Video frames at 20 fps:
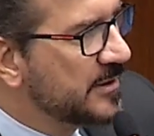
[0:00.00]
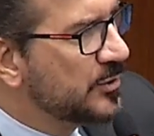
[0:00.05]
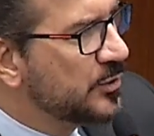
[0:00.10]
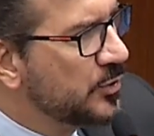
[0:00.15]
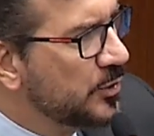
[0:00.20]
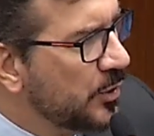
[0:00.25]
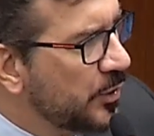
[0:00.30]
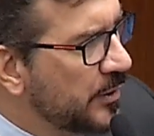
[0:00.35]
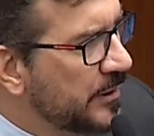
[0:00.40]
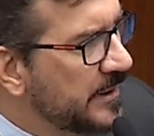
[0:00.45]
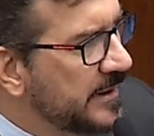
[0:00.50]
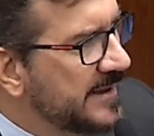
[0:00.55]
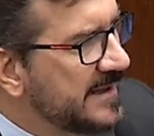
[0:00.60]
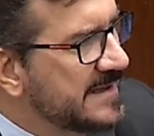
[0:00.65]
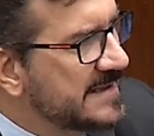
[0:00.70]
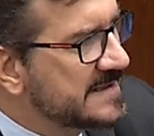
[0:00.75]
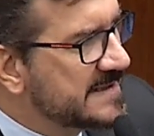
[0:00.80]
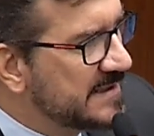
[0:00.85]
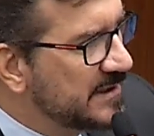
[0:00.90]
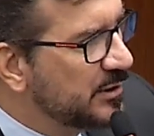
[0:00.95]
no
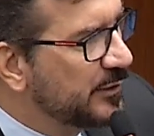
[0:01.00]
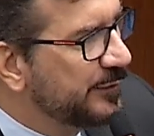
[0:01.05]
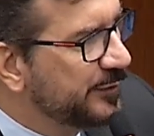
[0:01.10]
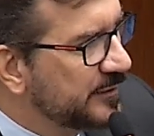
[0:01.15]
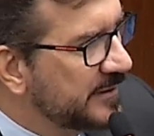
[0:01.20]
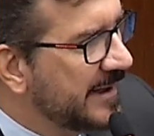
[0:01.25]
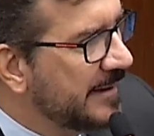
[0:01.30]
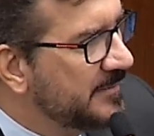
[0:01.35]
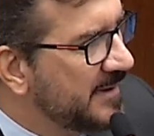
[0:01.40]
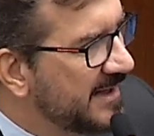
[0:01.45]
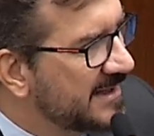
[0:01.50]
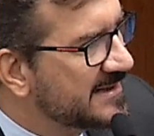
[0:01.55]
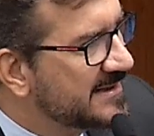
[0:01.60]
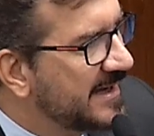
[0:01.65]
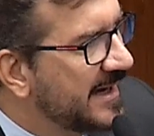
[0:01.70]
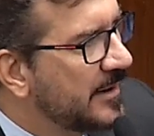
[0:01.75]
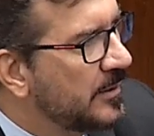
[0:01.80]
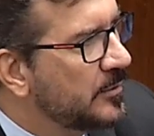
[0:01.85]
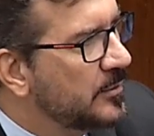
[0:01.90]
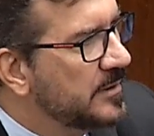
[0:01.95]
ensino
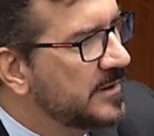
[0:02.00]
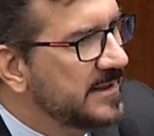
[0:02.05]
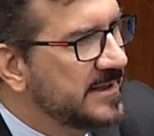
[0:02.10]
fundamental